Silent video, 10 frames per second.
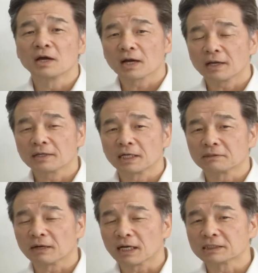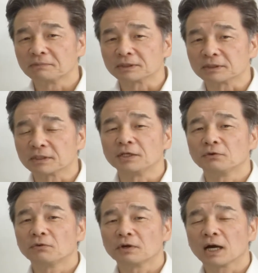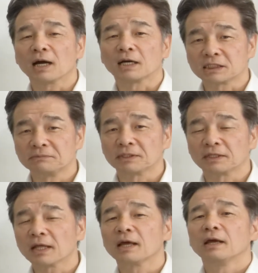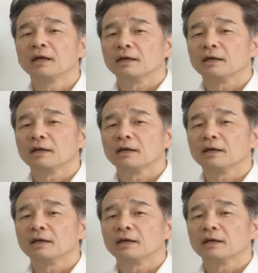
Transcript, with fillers: 海外では初めてですね日本が初めてで